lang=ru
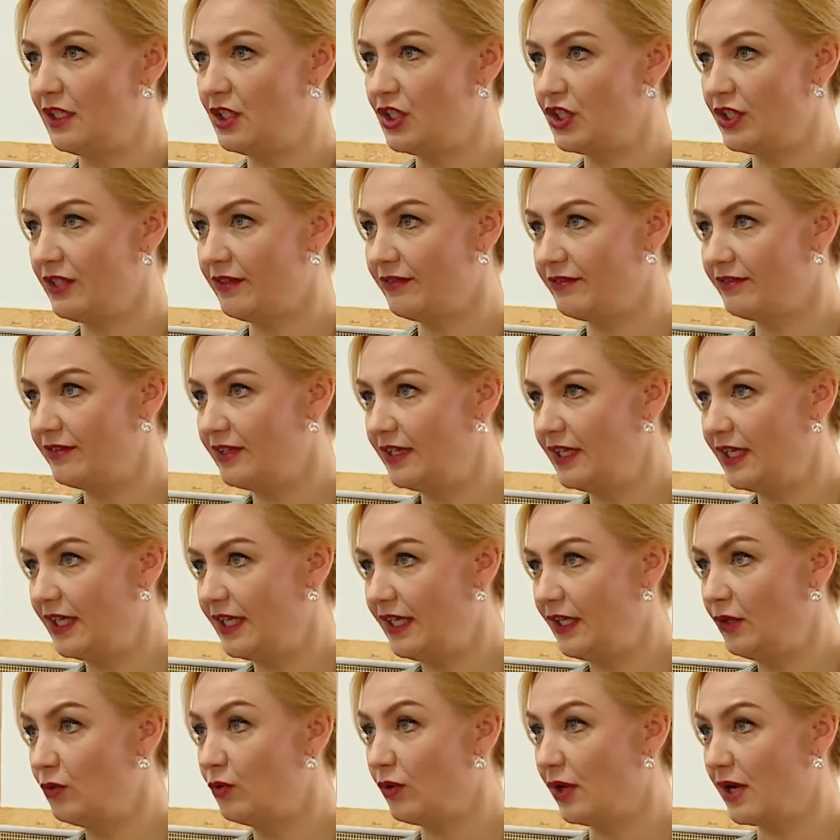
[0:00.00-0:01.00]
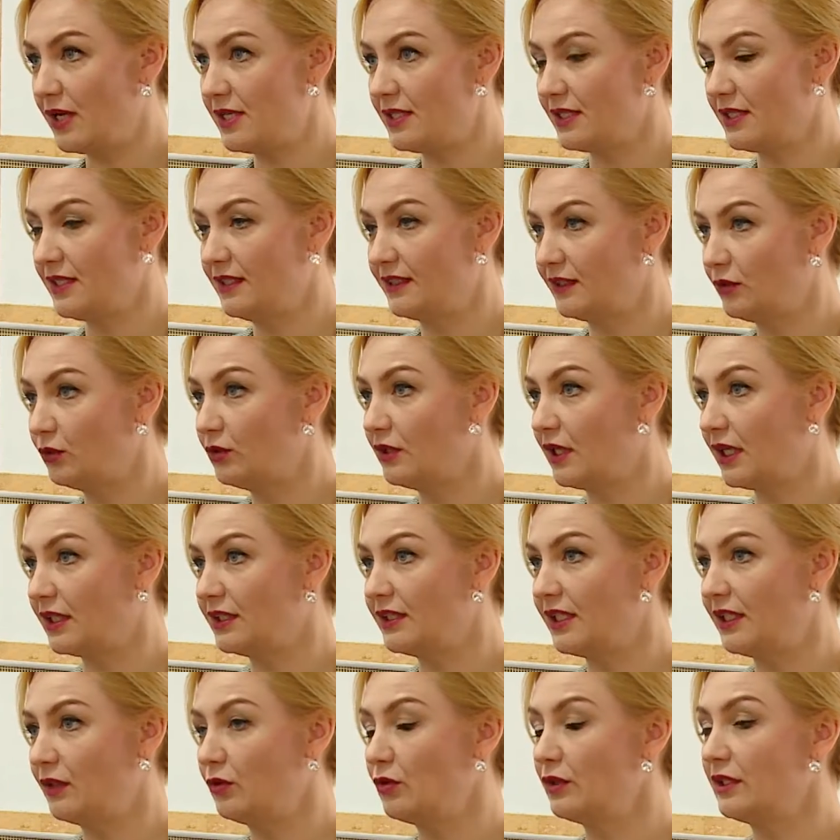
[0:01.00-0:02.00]
лично вы и Уральский институт
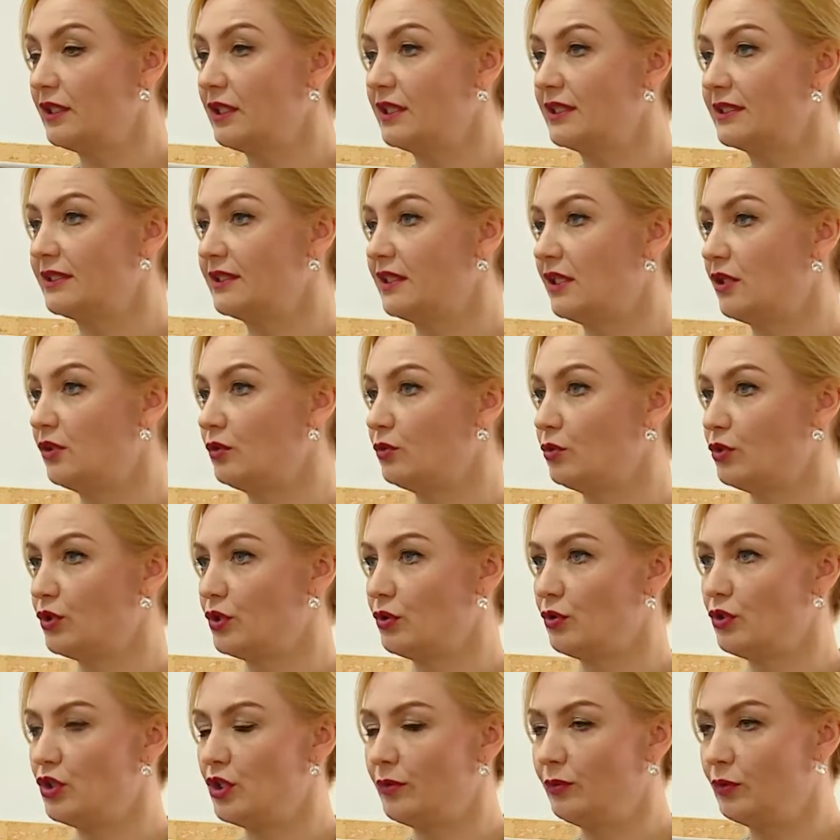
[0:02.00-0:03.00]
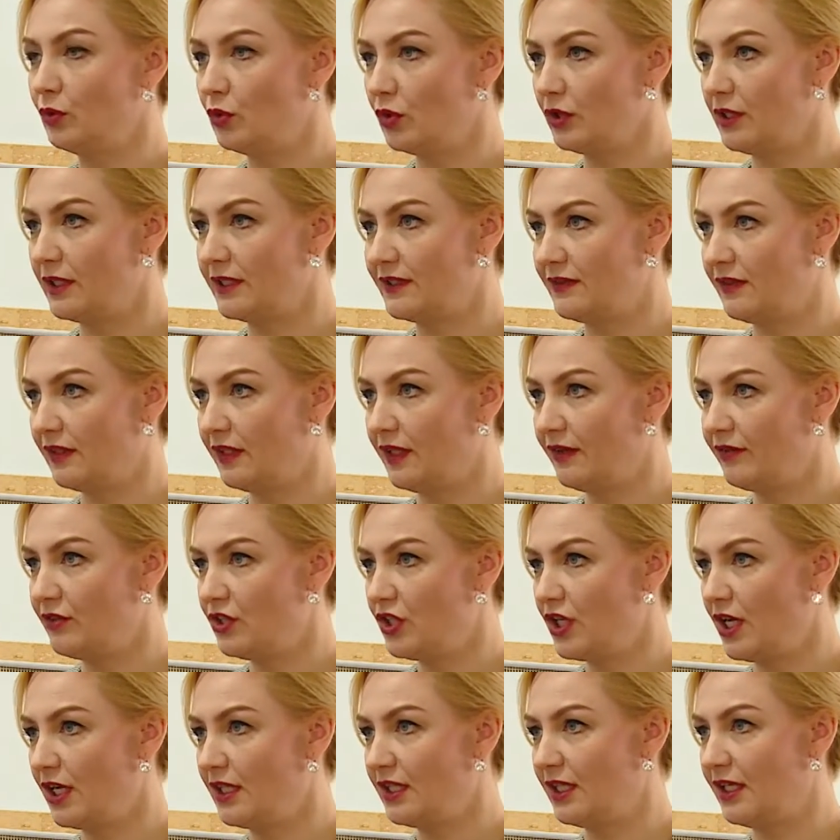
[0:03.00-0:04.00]
кардиологии, знают уже очень многие
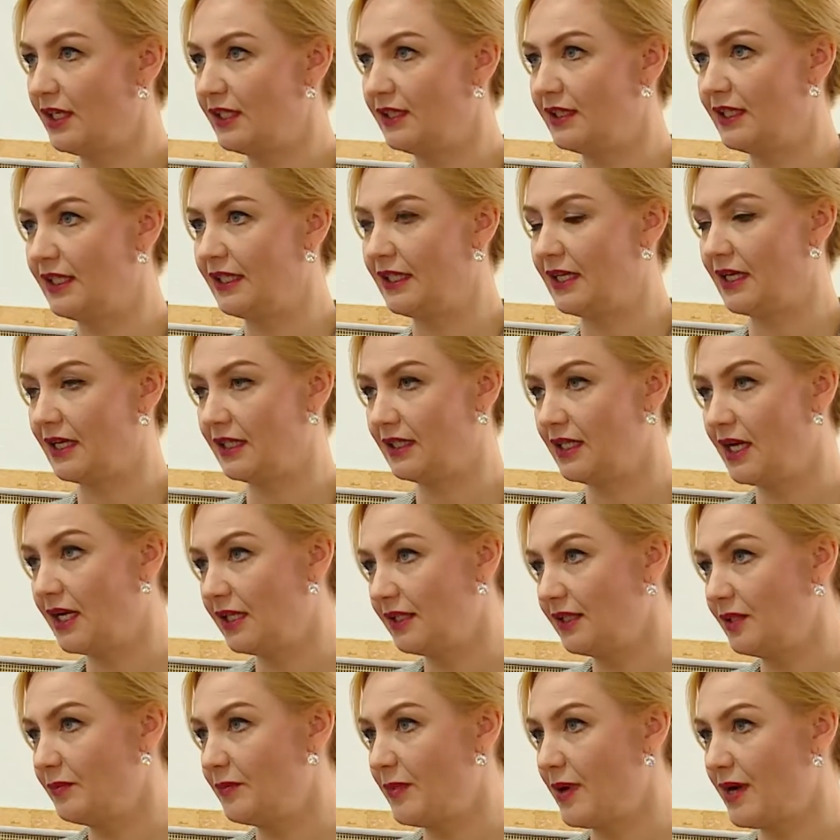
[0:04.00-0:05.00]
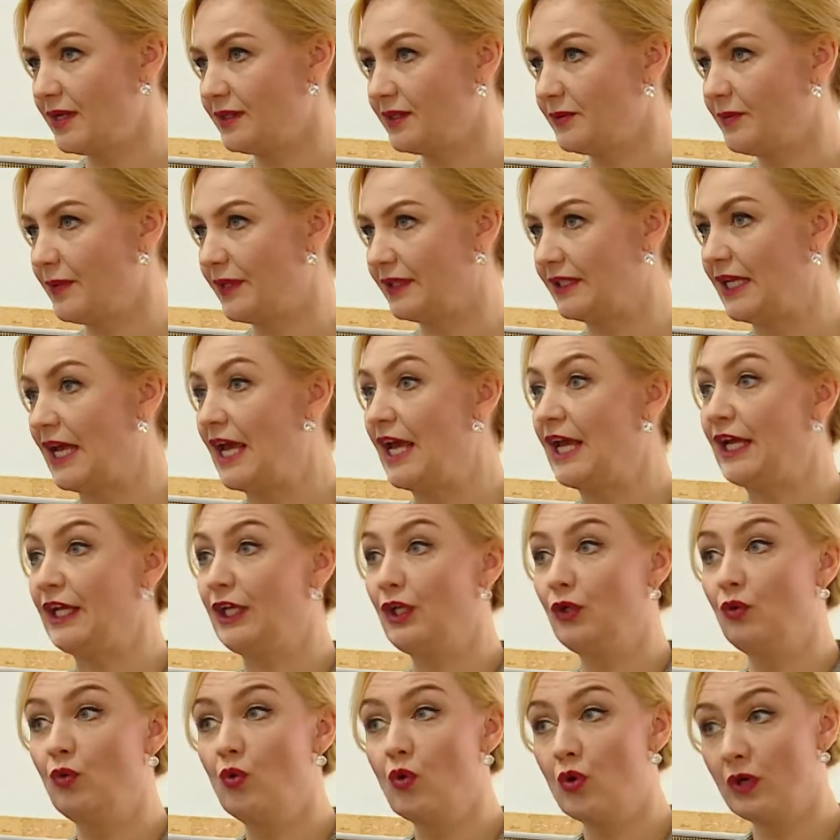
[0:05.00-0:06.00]
свердловчане. Это и коронарный паспорт,
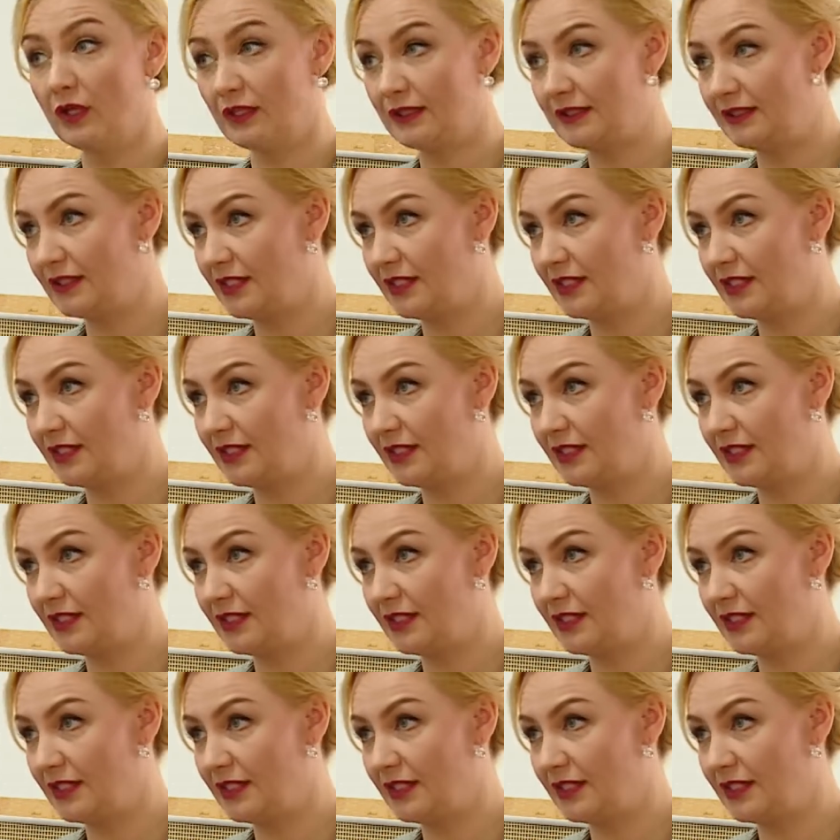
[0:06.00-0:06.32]
и город